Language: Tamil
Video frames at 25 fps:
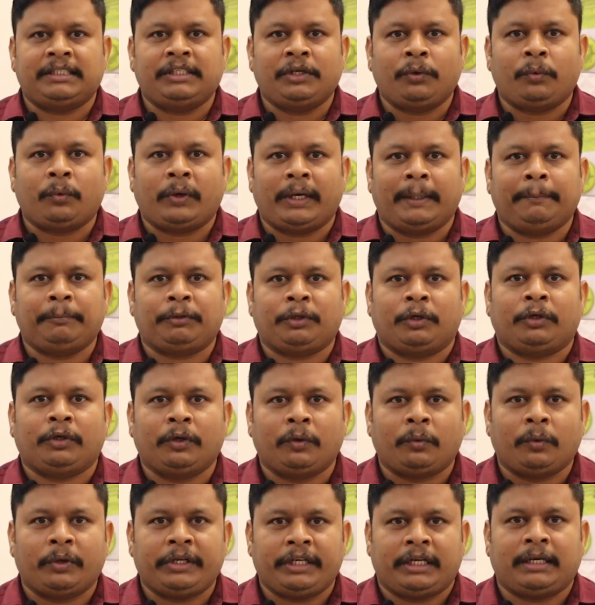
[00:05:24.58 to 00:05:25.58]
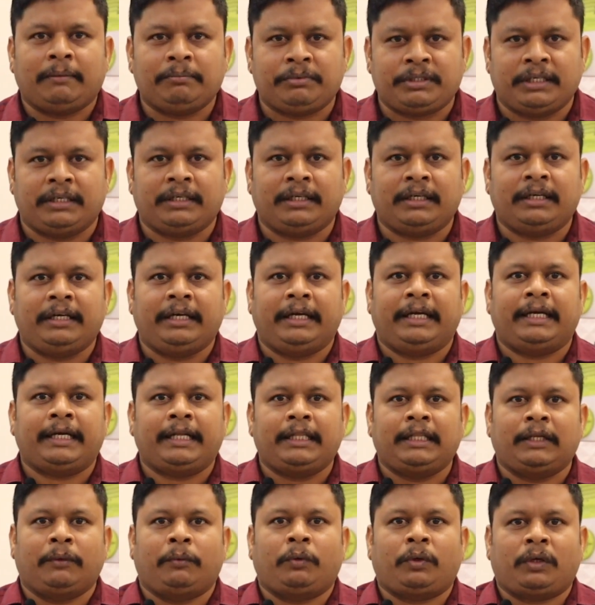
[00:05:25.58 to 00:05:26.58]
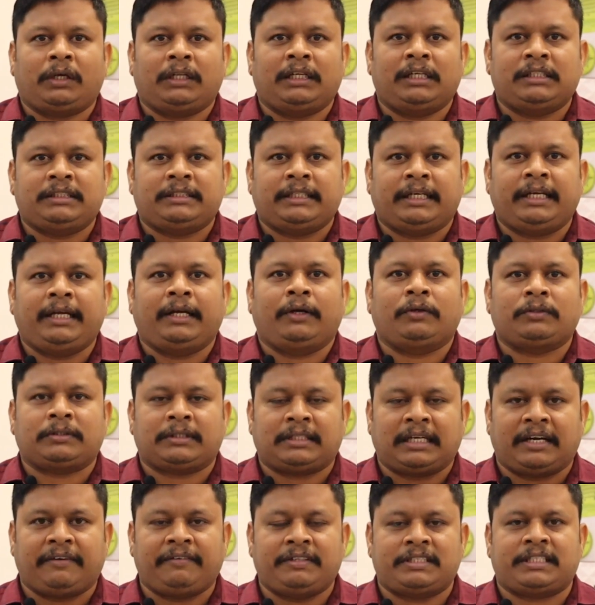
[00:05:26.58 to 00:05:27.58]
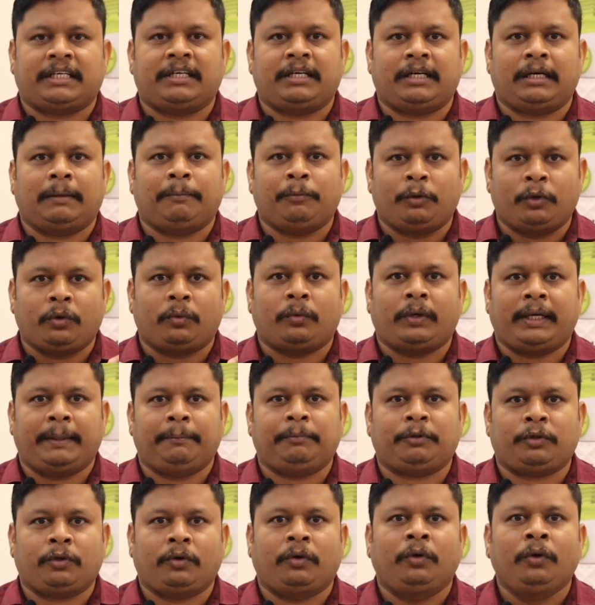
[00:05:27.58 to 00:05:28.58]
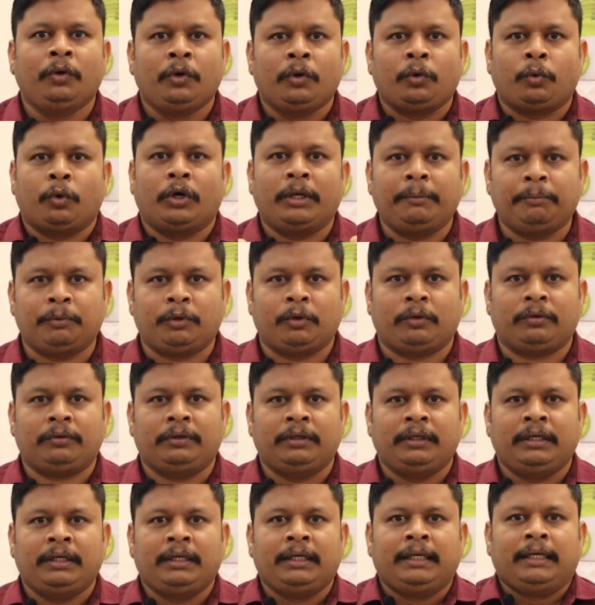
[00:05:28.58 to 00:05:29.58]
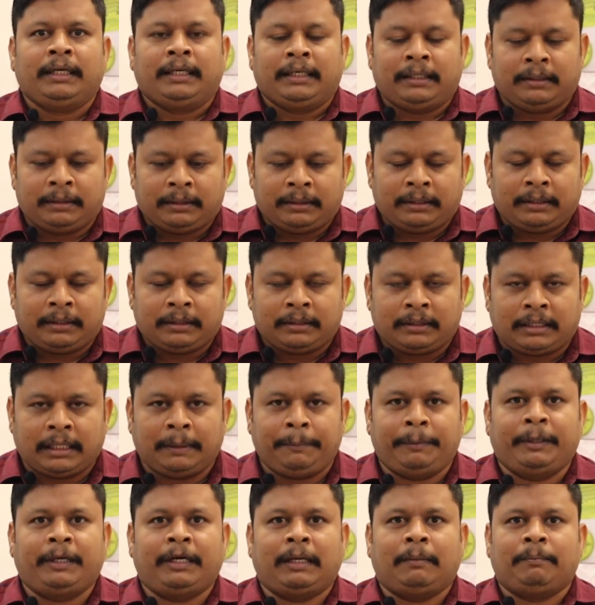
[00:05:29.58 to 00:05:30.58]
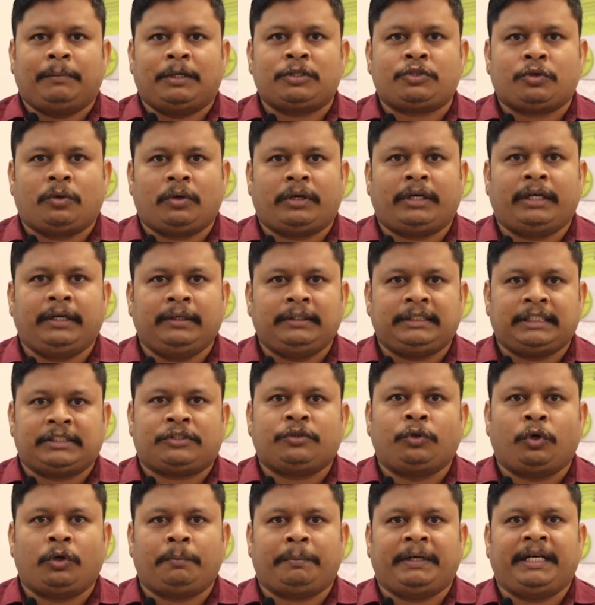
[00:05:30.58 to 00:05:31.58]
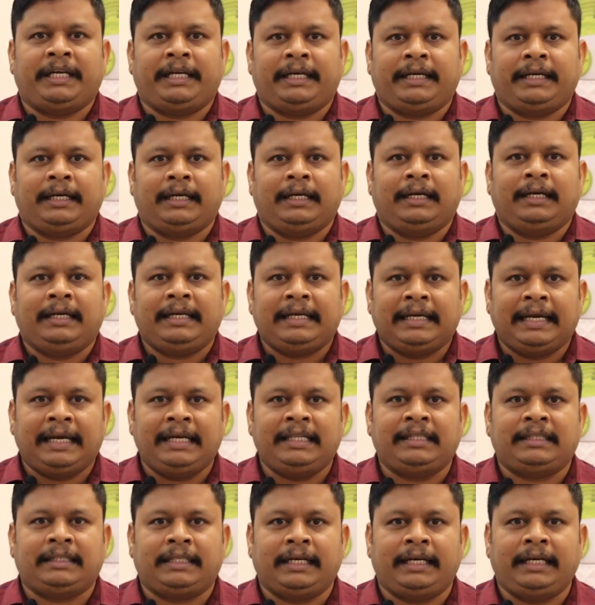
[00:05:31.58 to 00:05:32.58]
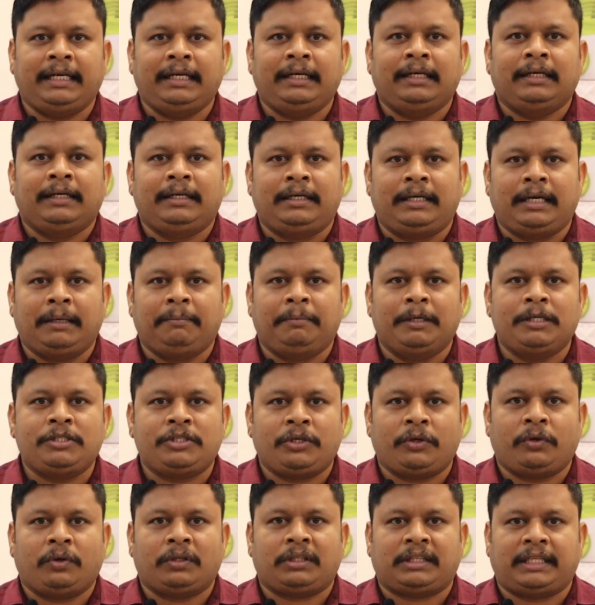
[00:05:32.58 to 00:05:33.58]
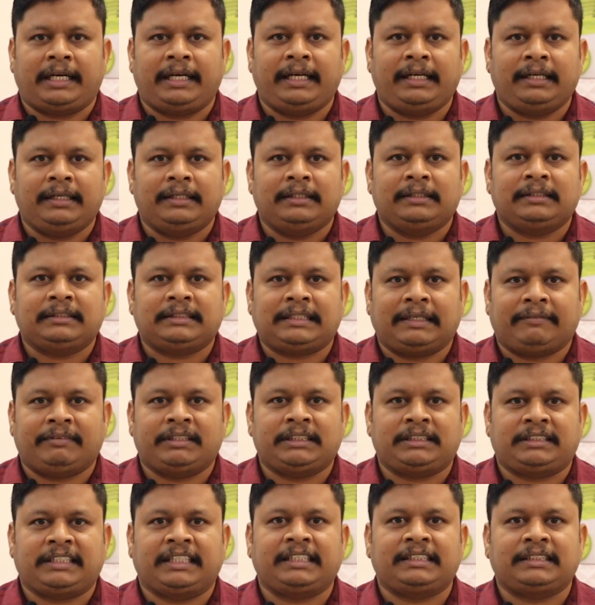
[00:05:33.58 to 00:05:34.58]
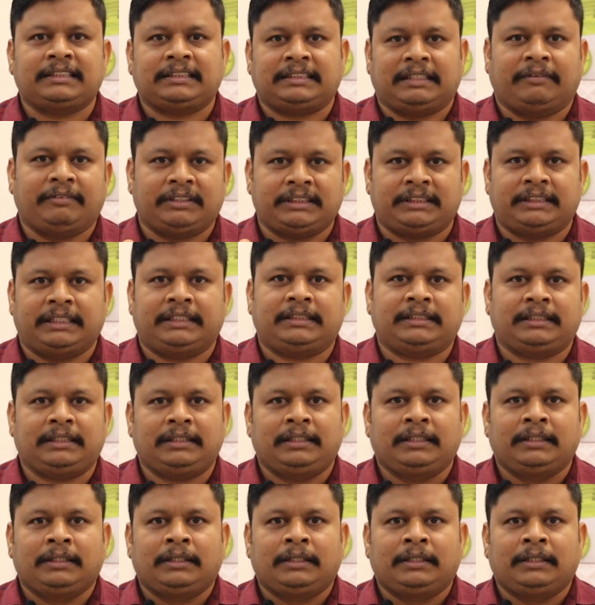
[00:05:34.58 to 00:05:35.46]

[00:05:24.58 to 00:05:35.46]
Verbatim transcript: செஞ்சு கோயம்புத்தூருக்கு கொரியர் அனுப்பிச்சிருங்க நீங்கள் எந்த ஊராக இருந்தாலும் சரி சர்வீஸ் சென்டர் நம்ம ஊர் கோயம்புத்தூர் குனிம்புத்தூர் திருப்பி நம்பர் சொல்கிறேன் ஜஸ்ட் நோட் பண்ணிக்கோங்க எயிட் த்ரீ ட்ரிபிள் ஜீரோ த்ரீ செவன் சிக்ஸ் செவன் சிக்ஸ்